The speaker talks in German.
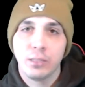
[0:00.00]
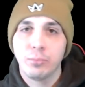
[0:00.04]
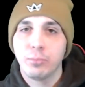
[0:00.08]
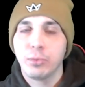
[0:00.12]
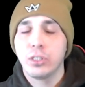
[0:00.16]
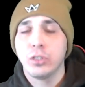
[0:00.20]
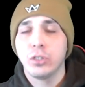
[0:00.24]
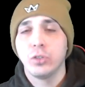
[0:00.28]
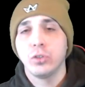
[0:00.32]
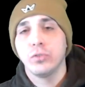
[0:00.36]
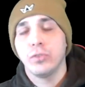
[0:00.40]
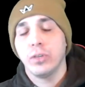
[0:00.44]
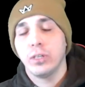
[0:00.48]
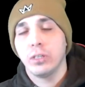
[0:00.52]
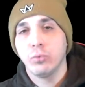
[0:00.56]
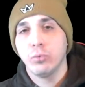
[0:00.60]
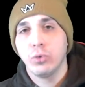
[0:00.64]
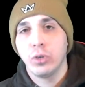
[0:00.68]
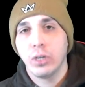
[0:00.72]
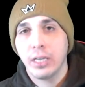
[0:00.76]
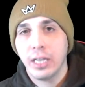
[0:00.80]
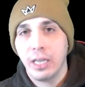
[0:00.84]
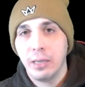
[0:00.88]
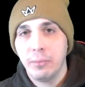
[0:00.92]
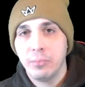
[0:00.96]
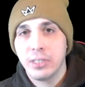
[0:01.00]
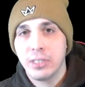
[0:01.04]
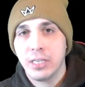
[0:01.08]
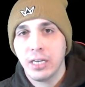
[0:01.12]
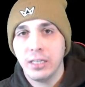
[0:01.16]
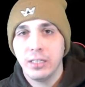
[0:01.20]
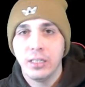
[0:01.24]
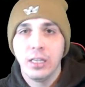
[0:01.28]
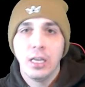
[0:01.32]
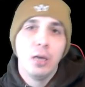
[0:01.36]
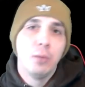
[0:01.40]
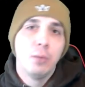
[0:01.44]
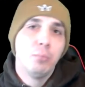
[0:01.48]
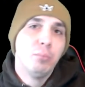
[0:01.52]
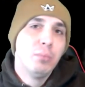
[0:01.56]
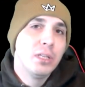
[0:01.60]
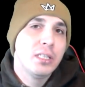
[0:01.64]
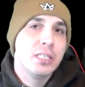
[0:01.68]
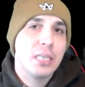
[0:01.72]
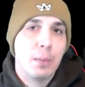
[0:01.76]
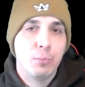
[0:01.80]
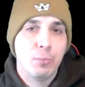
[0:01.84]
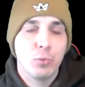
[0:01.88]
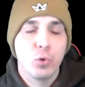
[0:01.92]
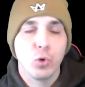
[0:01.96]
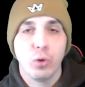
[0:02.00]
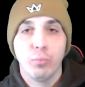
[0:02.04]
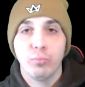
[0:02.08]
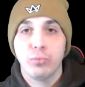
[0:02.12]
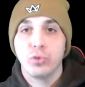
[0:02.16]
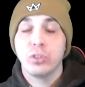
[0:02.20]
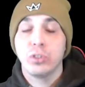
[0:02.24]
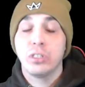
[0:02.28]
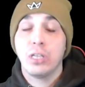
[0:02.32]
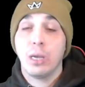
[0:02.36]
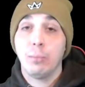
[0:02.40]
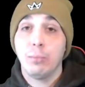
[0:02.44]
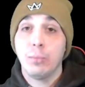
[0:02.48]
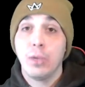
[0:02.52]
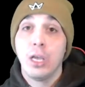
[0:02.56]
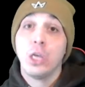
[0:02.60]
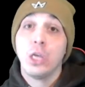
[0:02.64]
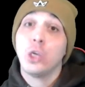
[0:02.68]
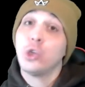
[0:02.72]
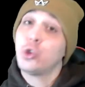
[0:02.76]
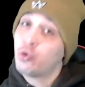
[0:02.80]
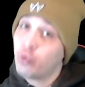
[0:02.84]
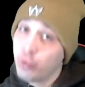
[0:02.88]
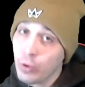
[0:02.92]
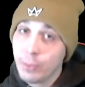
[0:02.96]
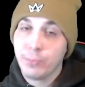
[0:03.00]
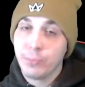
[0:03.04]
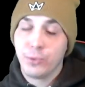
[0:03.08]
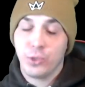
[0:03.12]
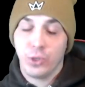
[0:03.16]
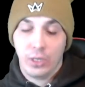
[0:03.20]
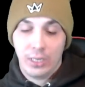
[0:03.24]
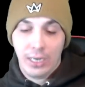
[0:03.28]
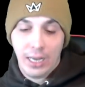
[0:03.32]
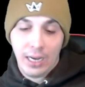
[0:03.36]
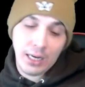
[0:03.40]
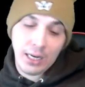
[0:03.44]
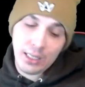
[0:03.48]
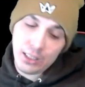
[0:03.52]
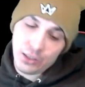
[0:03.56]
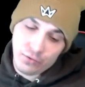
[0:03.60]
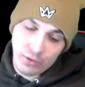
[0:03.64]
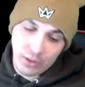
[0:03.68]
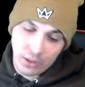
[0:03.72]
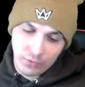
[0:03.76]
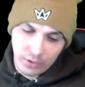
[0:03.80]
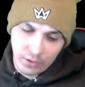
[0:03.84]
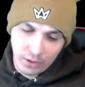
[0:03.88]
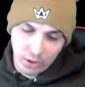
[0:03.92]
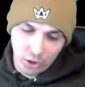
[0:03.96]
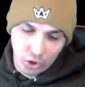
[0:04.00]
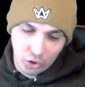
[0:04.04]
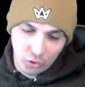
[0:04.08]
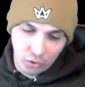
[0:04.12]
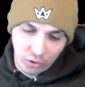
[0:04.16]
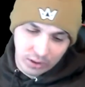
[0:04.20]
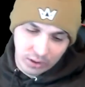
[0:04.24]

beziehungsweise Bula Games halt mit seinem Trupp zusammen streamen soll, länger als 24 Stunden. Das